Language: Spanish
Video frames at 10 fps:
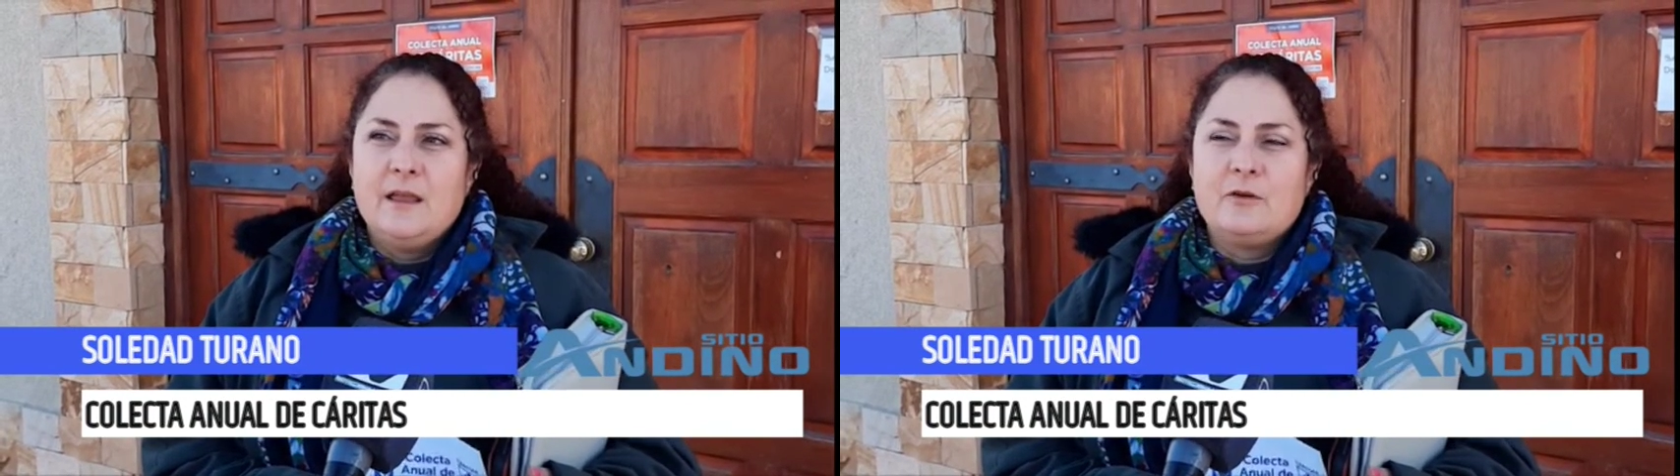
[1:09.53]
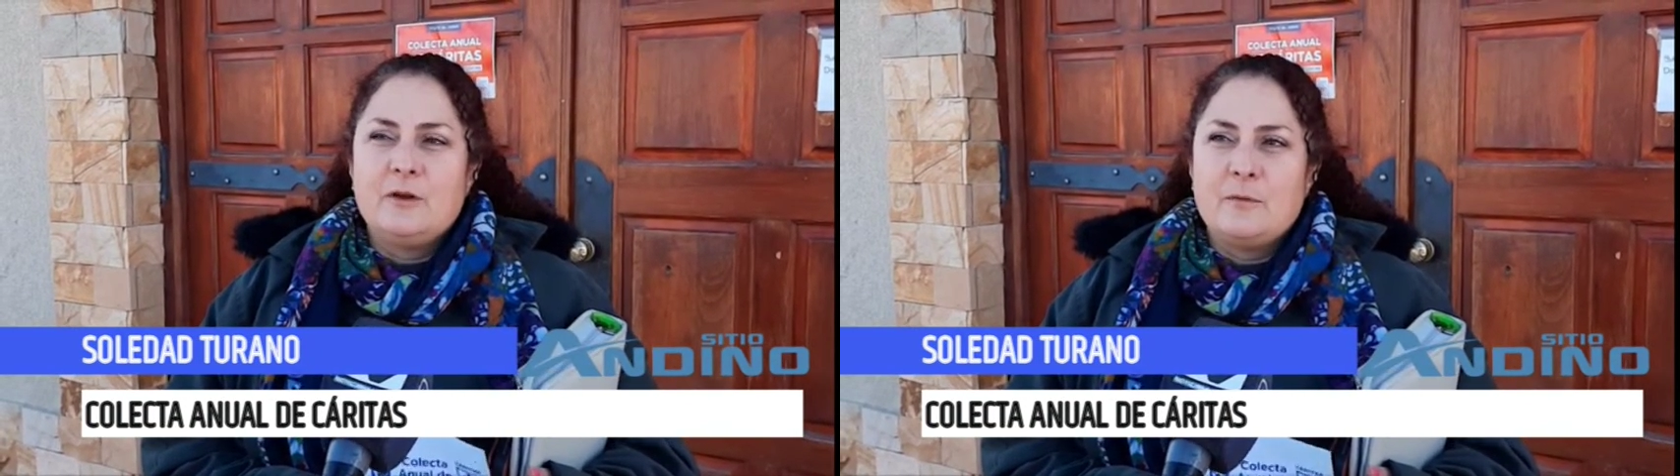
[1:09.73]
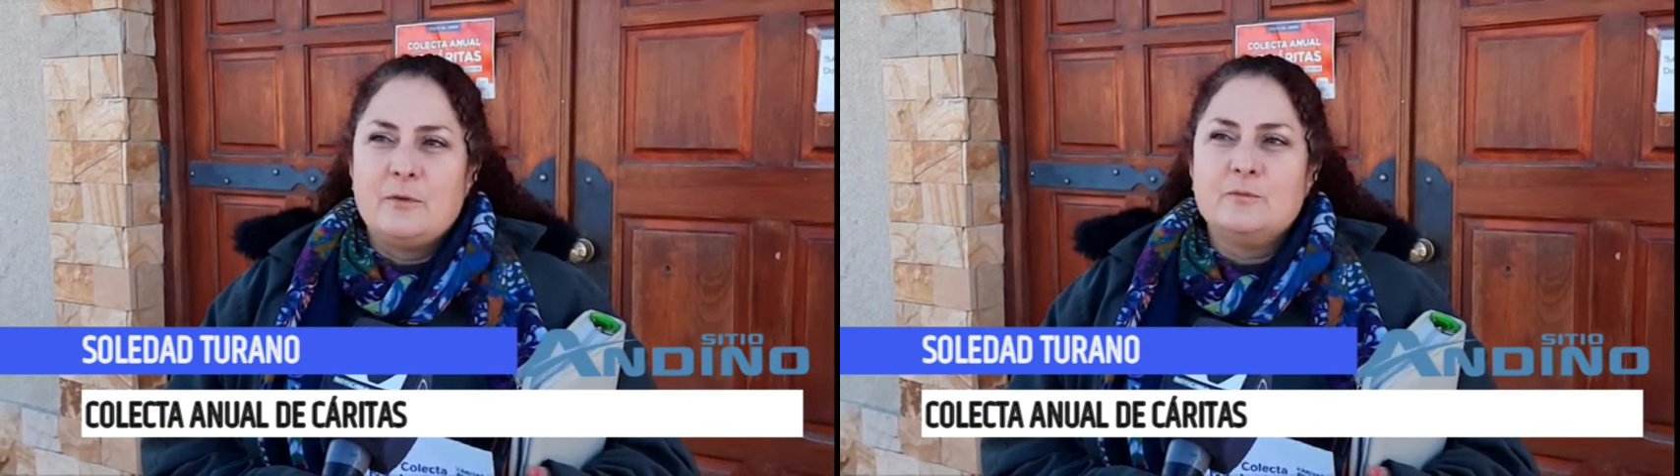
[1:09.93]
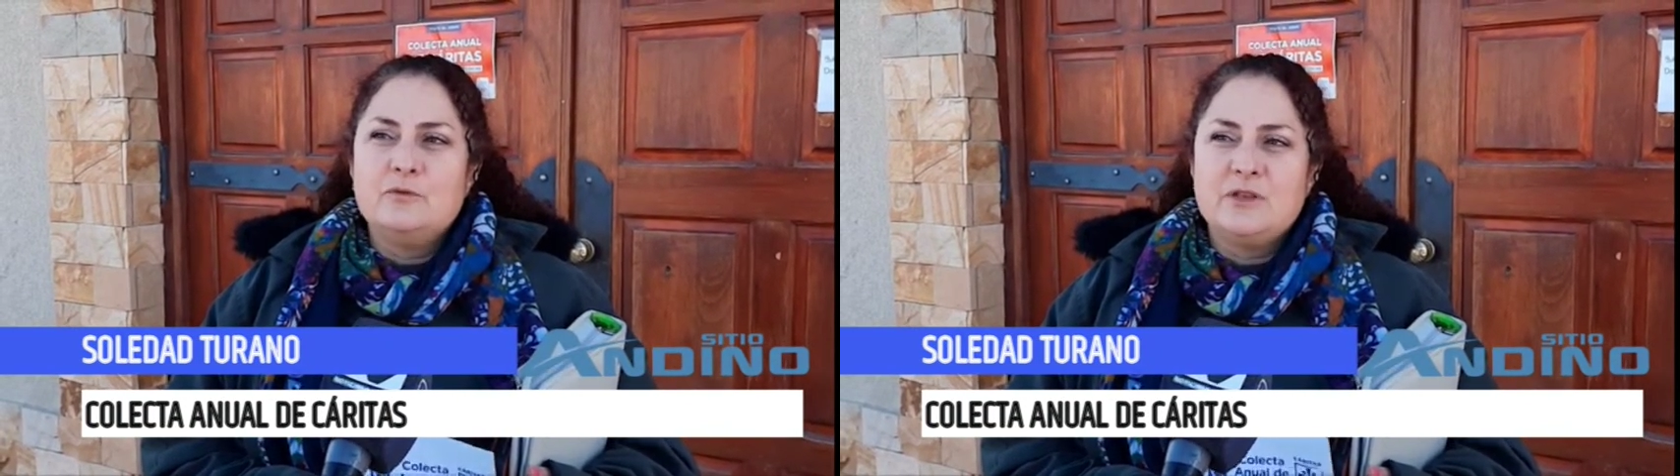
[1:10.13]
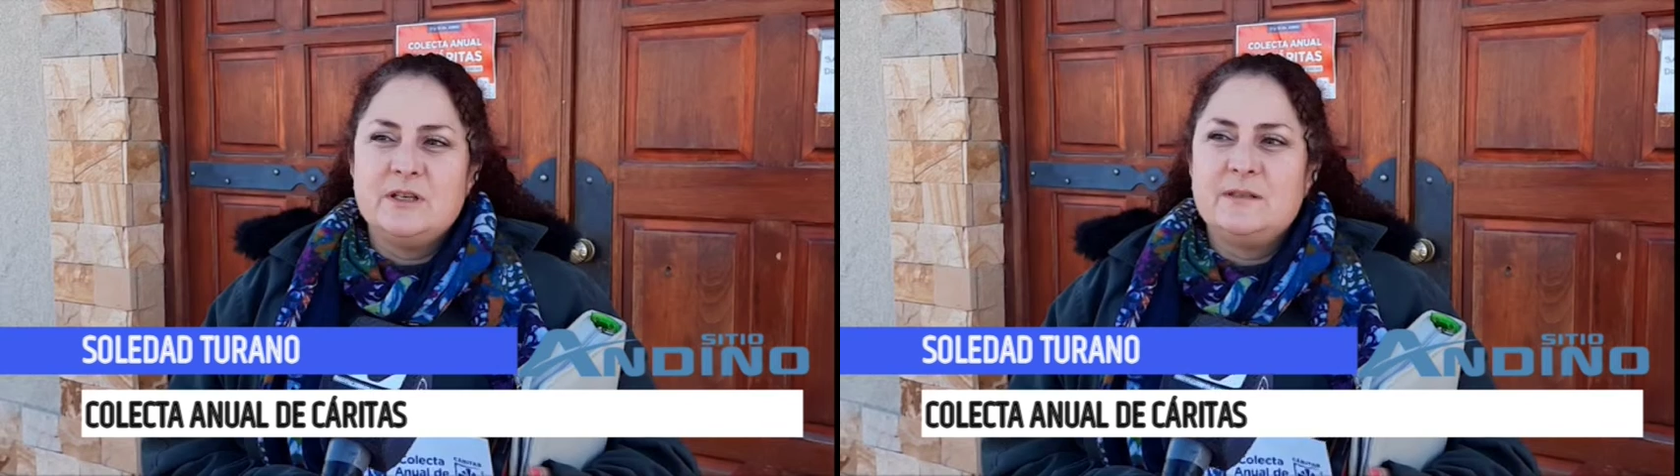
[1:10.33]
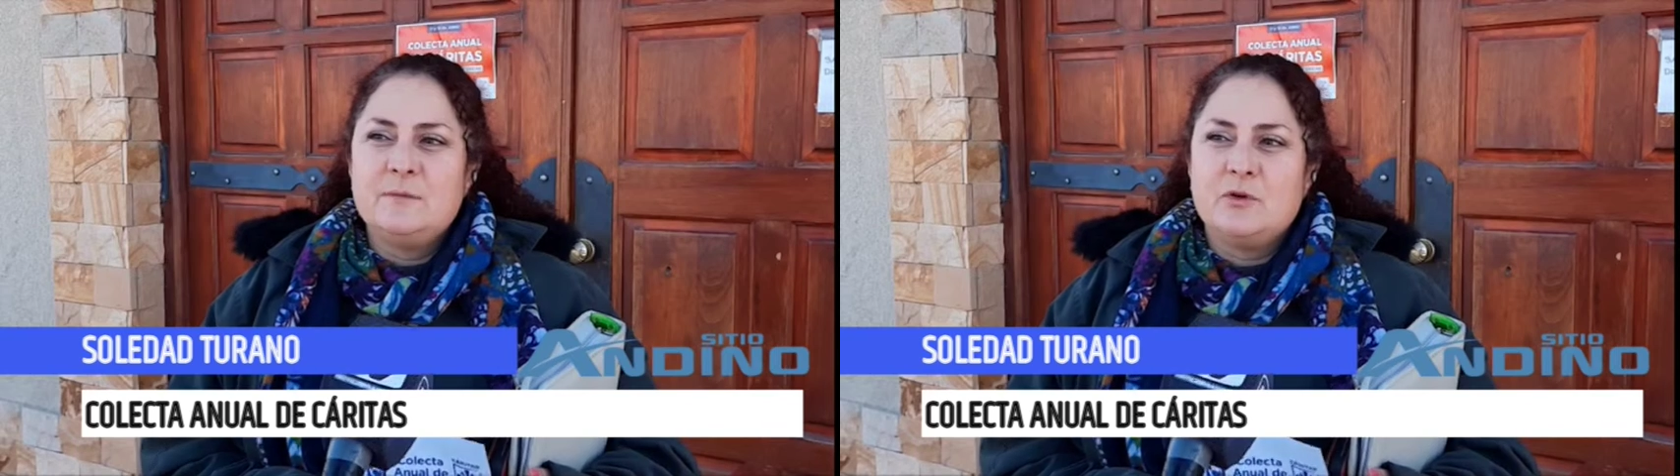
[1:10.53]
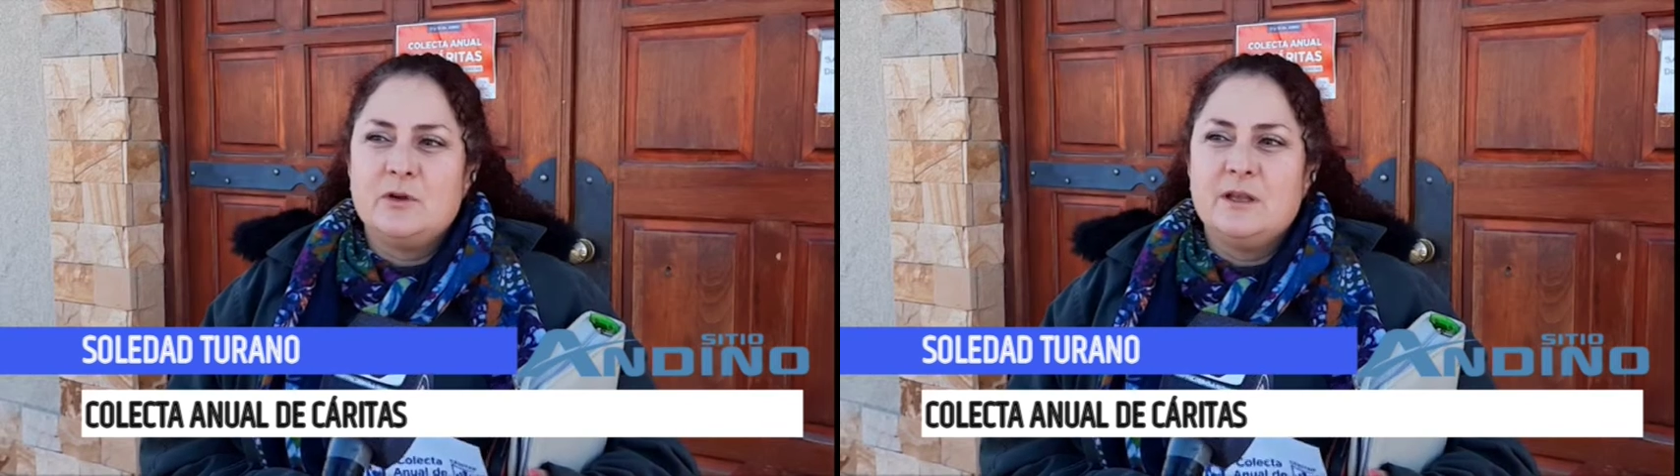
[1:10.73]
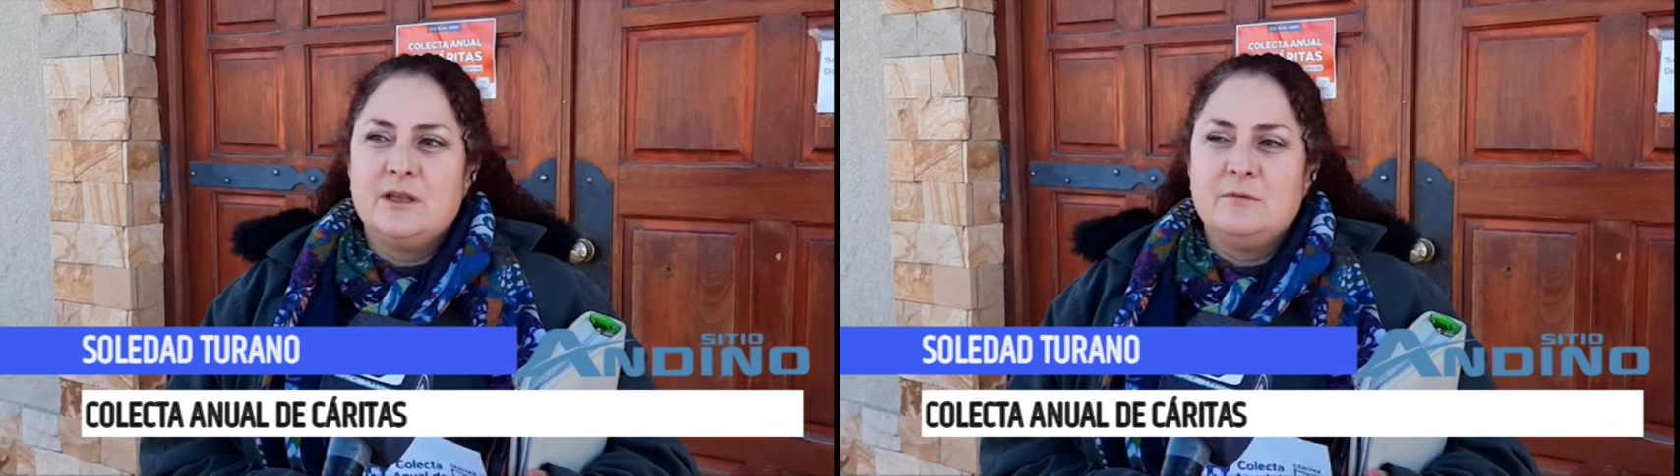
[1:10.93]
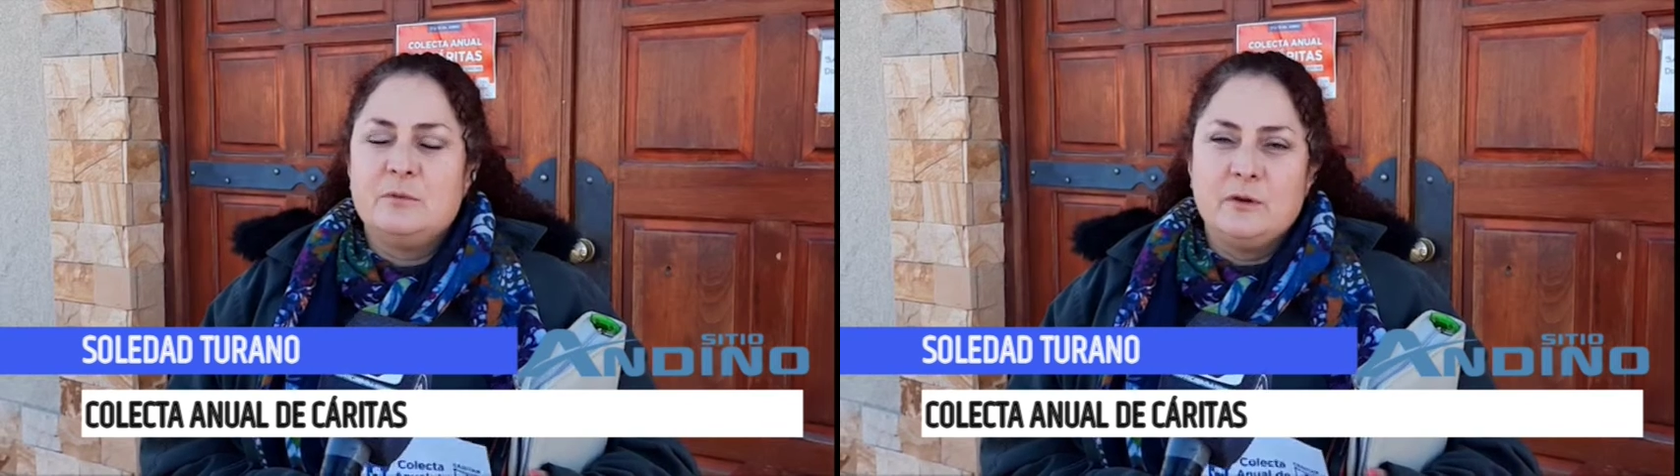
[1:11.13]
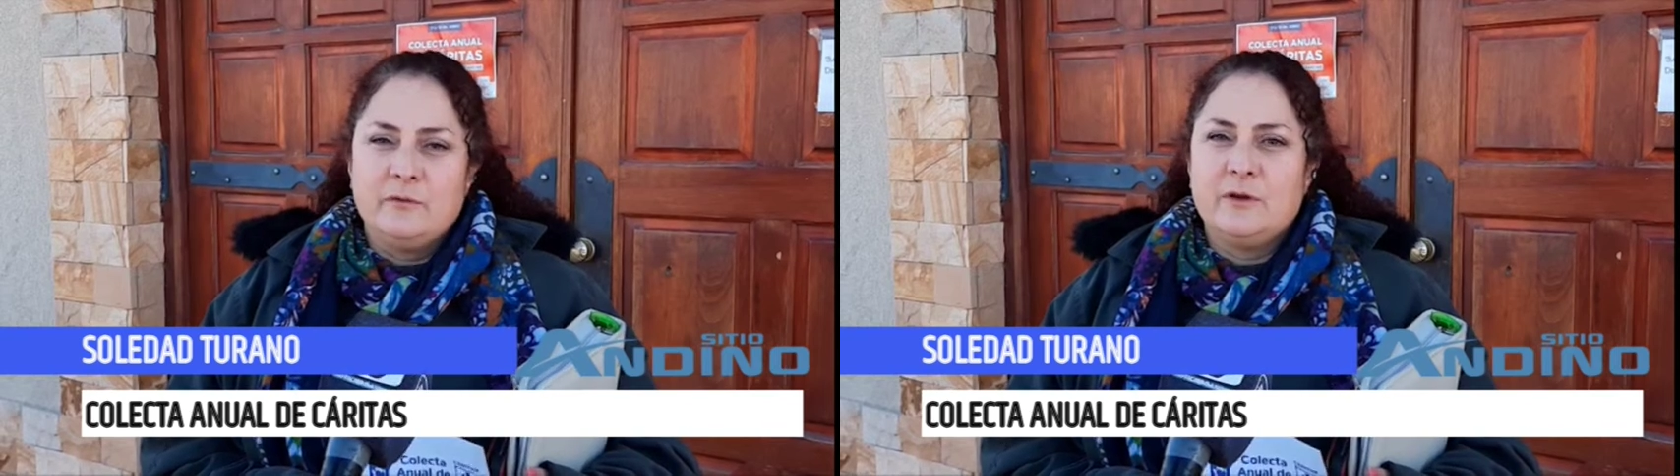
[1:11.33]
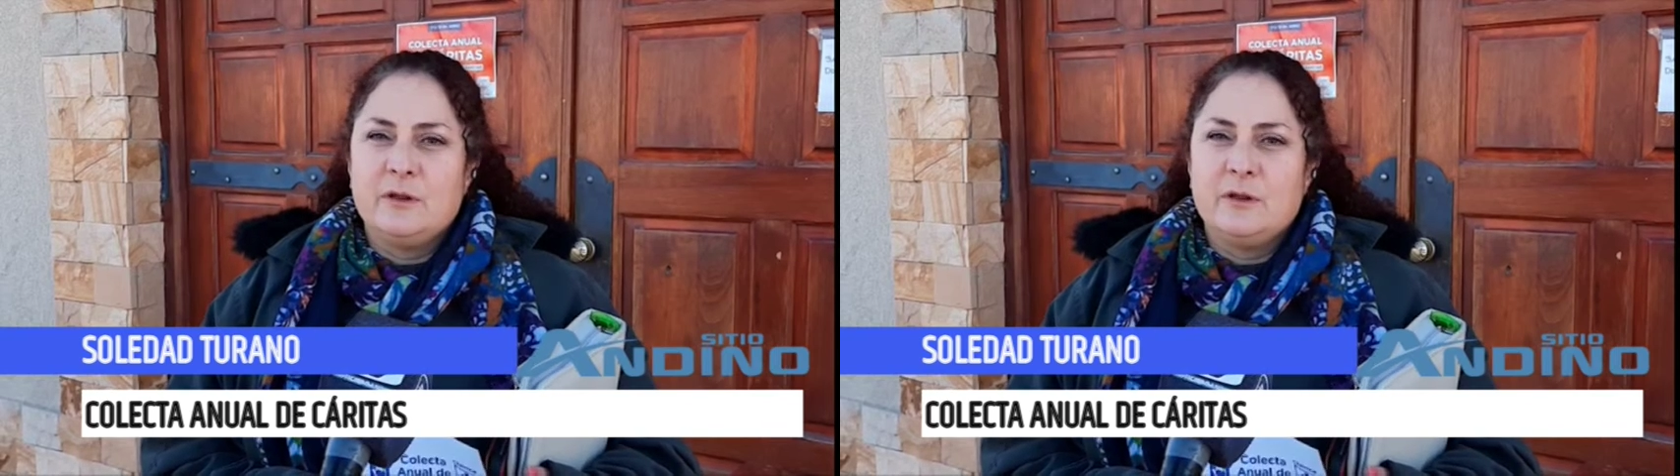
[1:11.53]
eh, colaboró muchísimo y bueno,